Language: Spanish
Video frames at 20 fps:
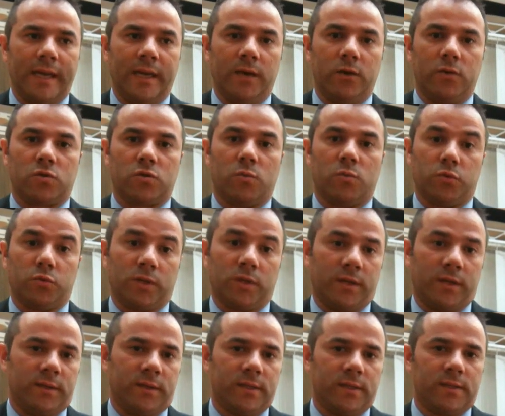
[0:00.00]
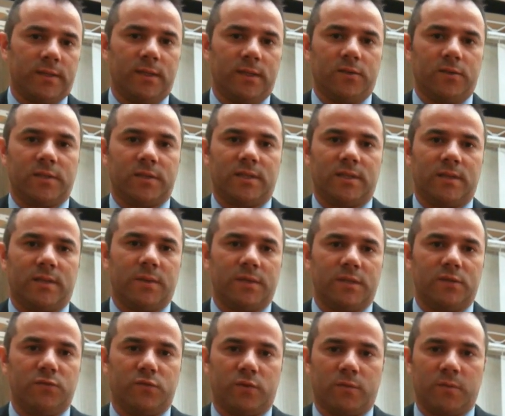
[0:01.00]
en, los computadores y los
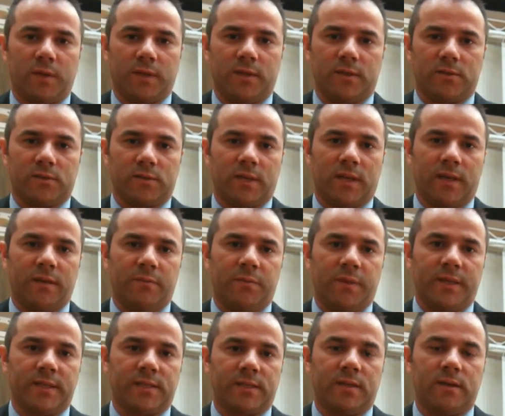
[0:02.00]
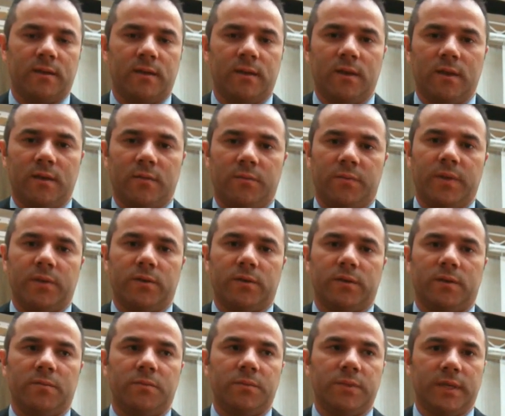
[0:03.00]
sistemas informáticos de la empresa, pero
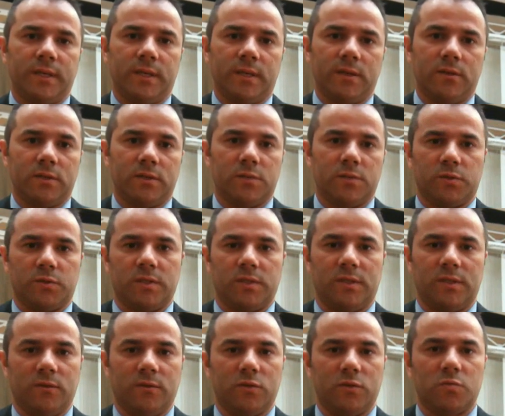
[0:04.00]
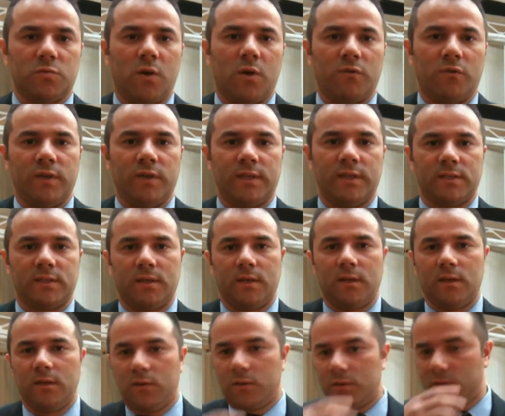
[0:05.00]
también en los dispositivos móviles.
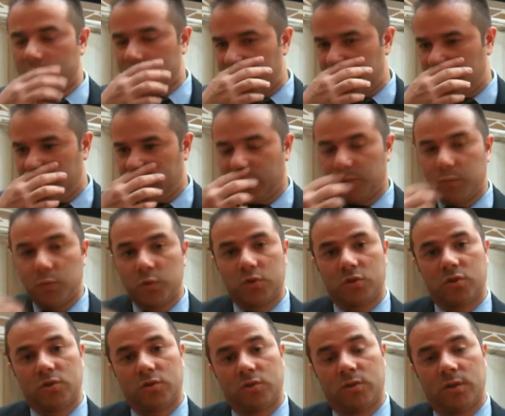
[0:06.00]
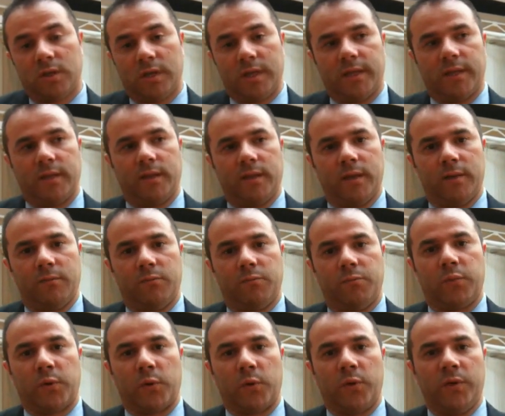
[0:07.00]
No nos sirve mucho de
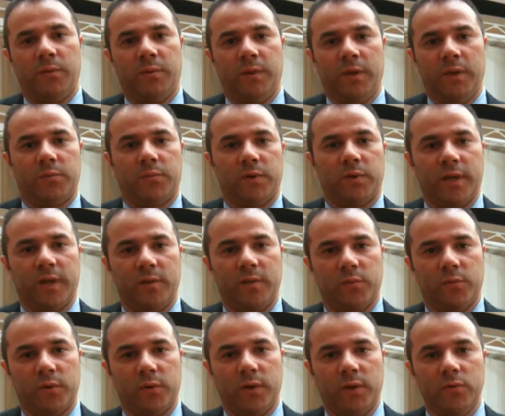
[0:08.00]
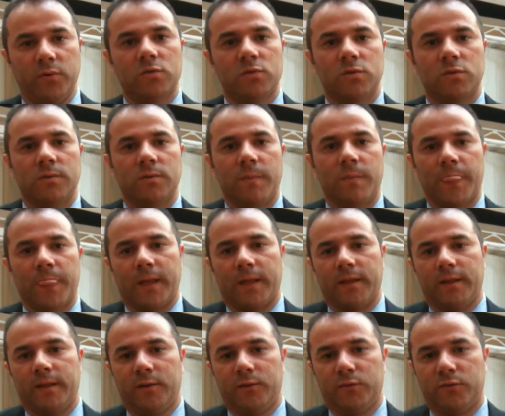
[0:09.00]
prohibir, por ejemplo, el uso
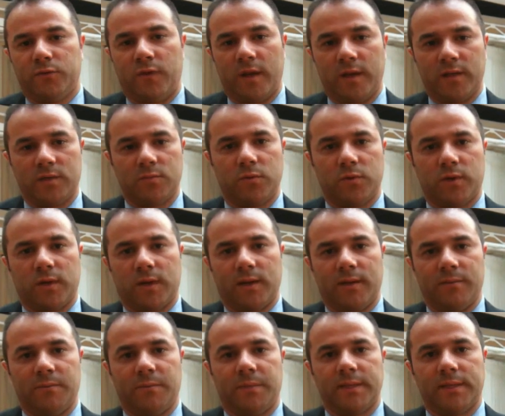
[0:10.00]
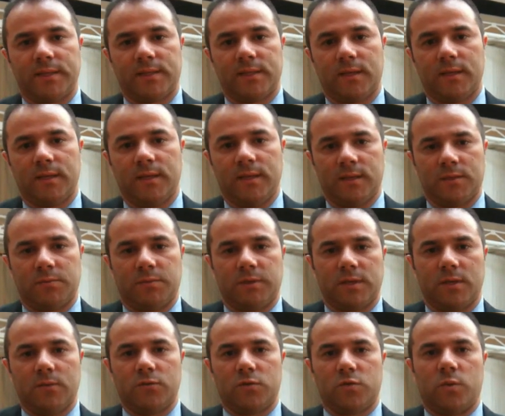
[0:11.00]
de un Facebook en la empresa y
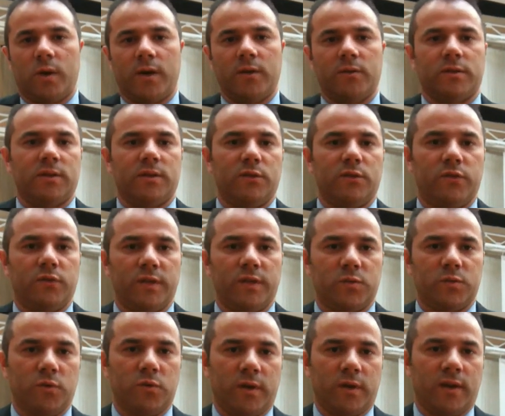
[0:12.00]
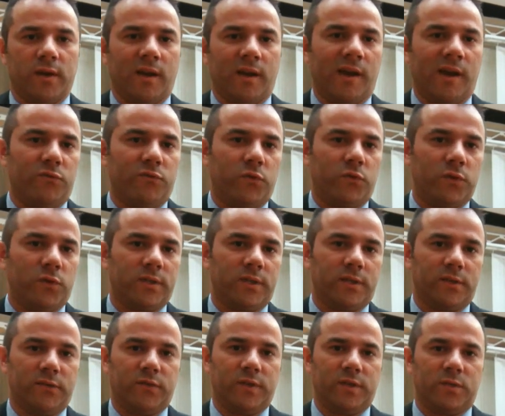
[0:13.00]
después el usuario tiene el Facebook en el iPhone,
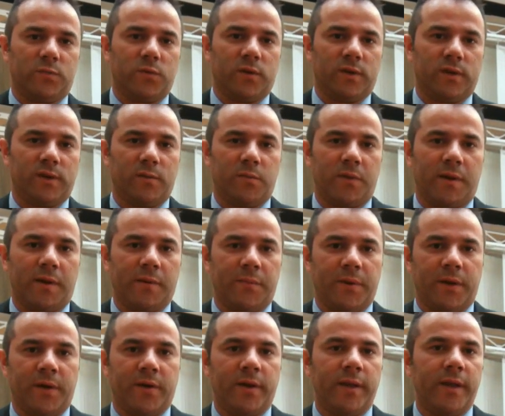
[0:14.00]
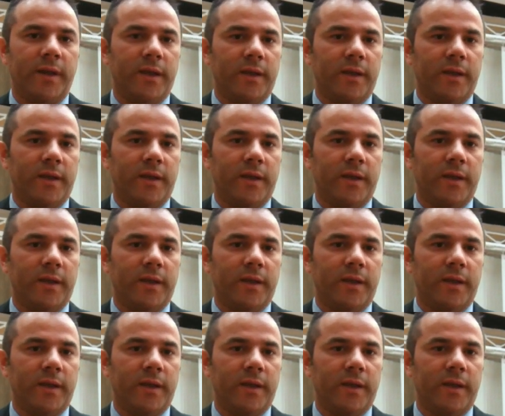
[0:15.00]
tiene Facebook en el BlackBerry